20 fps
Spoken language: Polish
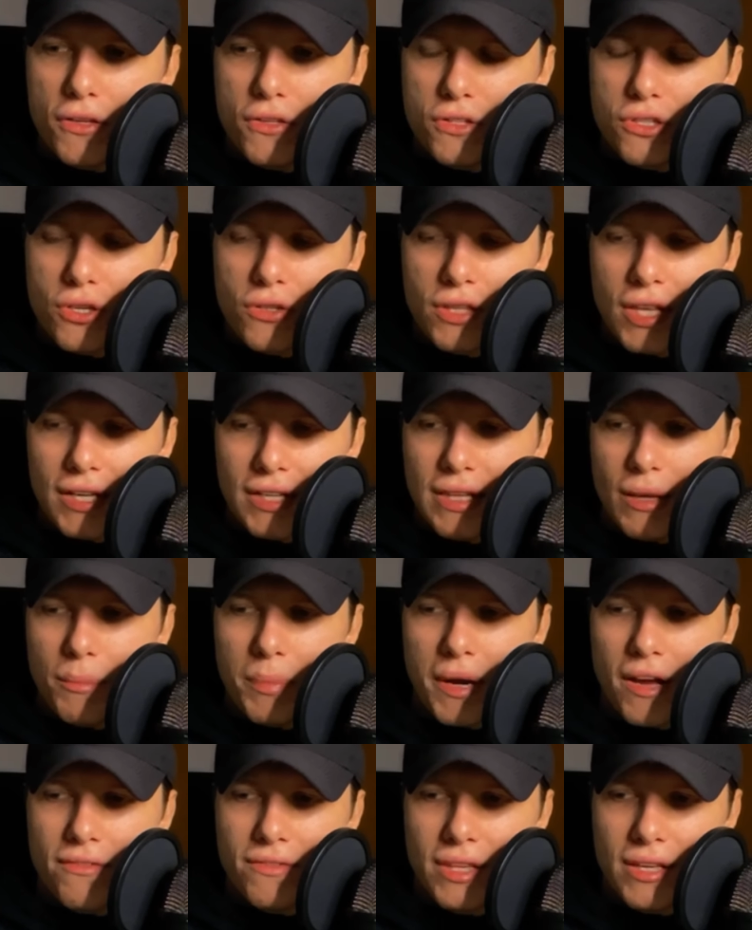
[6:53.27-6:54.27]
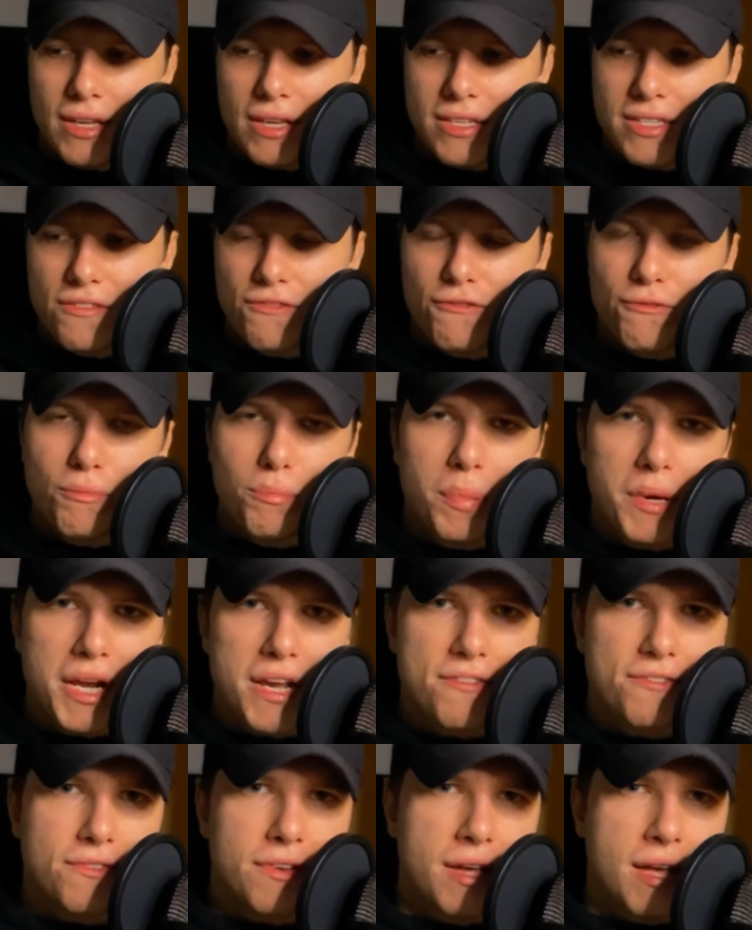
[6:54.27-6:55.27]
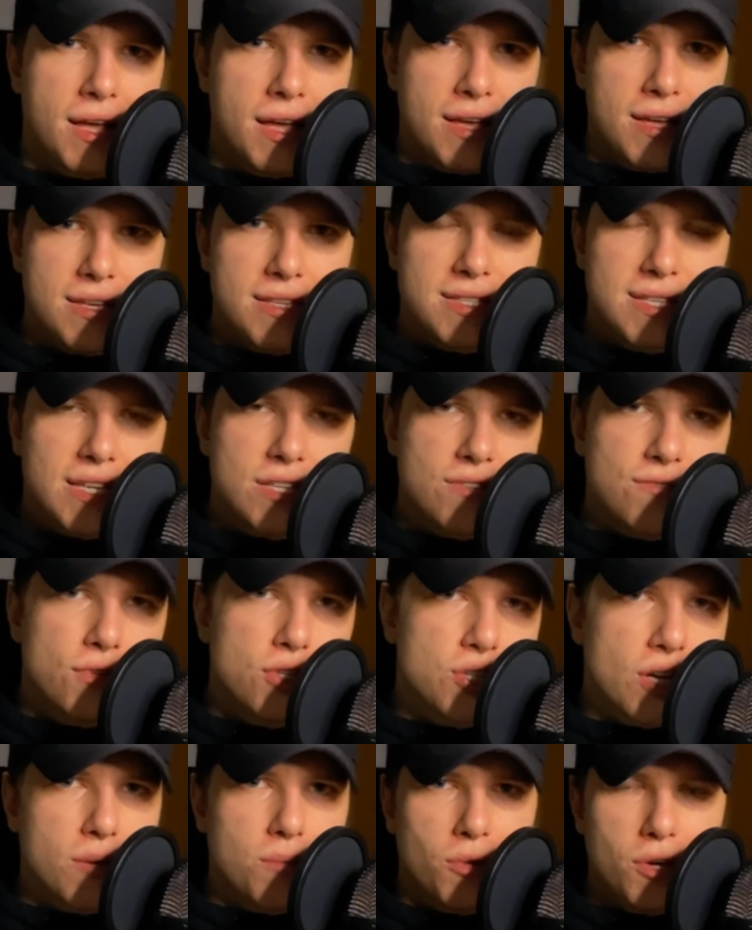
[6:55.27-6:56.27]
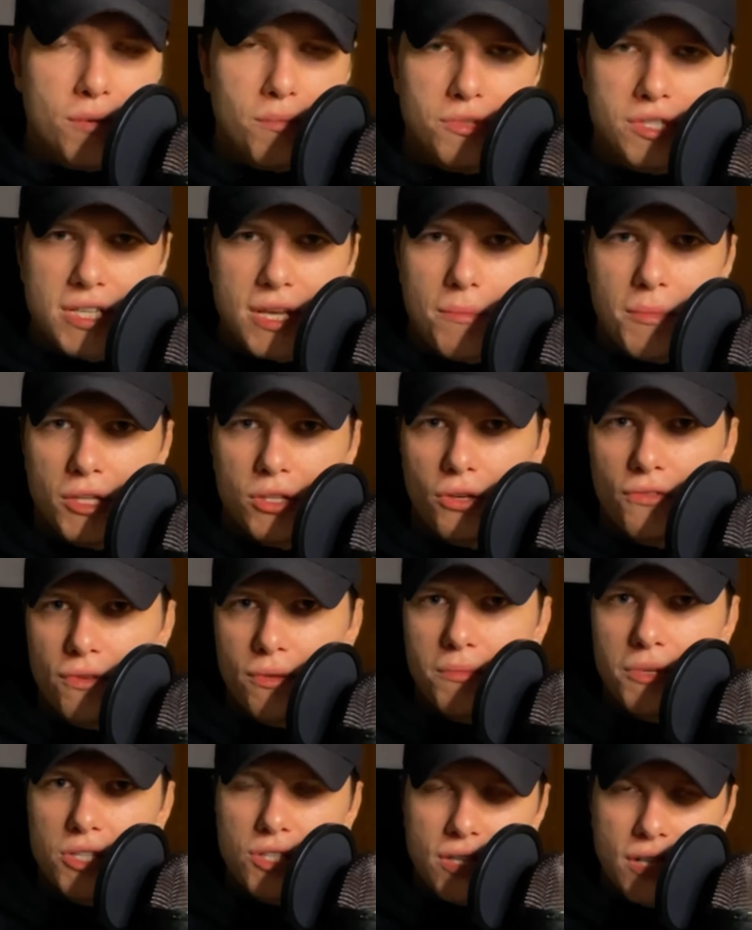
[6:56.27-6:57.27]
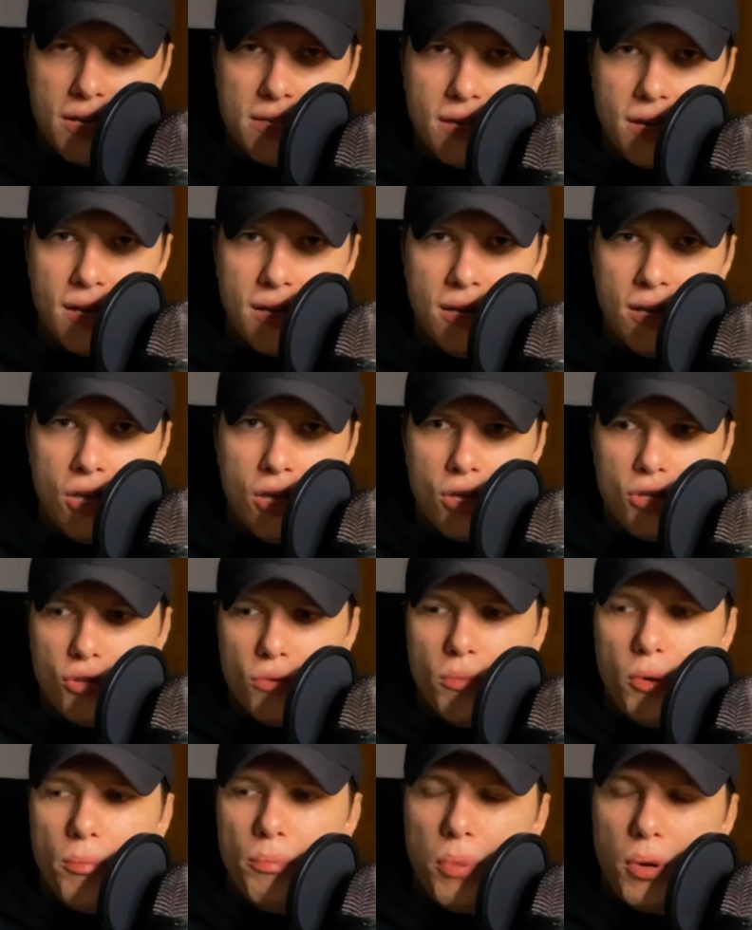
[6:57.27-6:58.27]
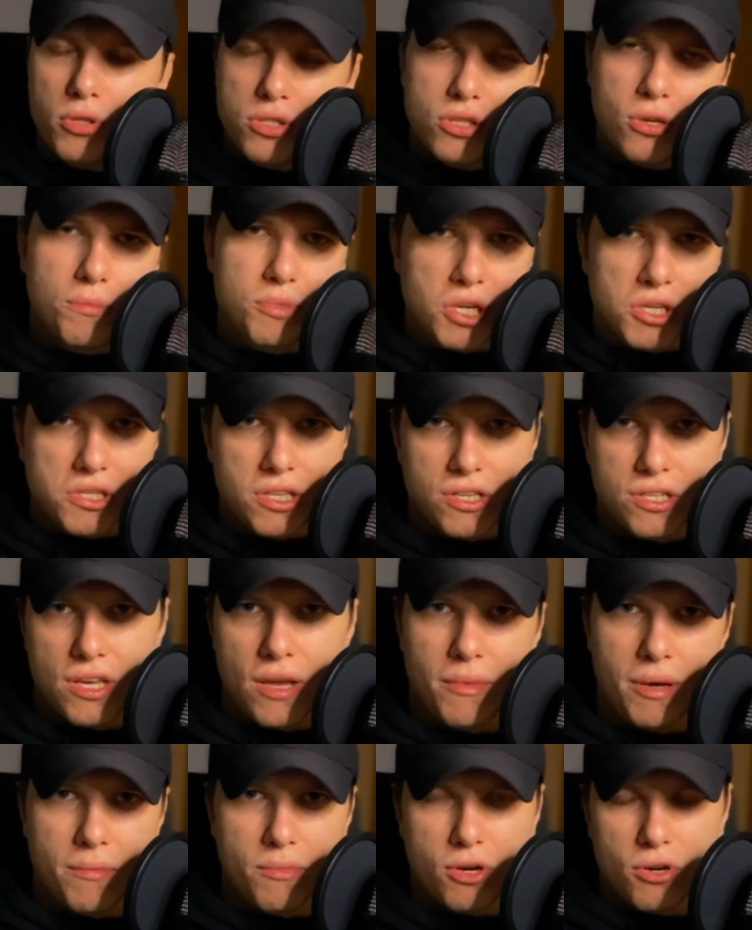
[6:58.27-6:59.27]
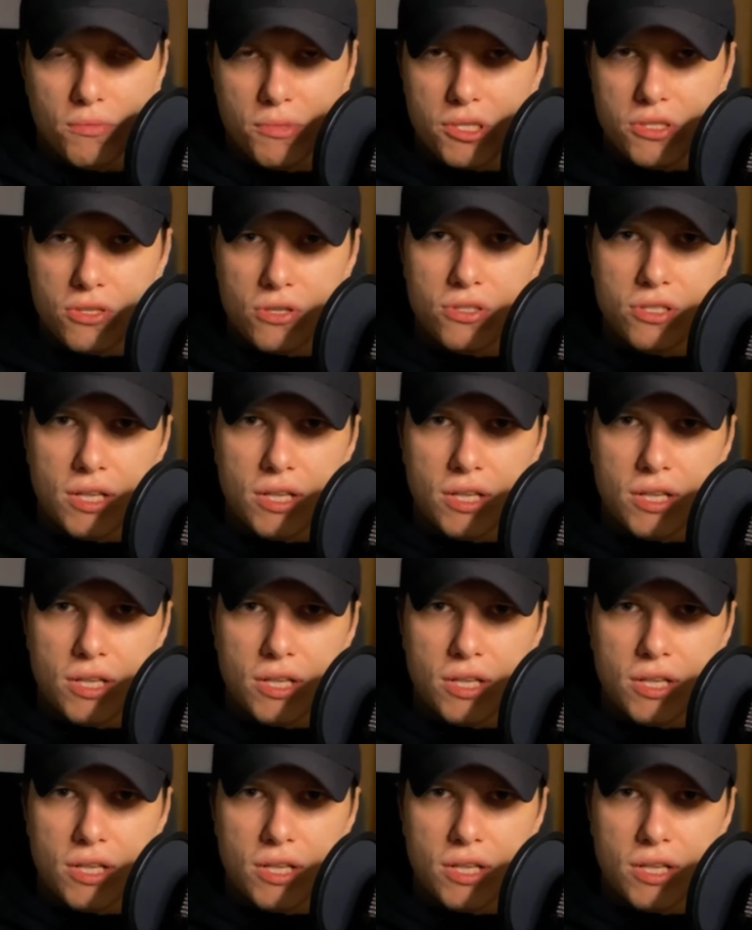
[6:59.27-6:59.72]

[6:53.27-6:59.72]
co tak naprawdę jest wbrew zazwyczaj mojemu schematowi myślenia, no bo po co przecież ja mam robić coś dla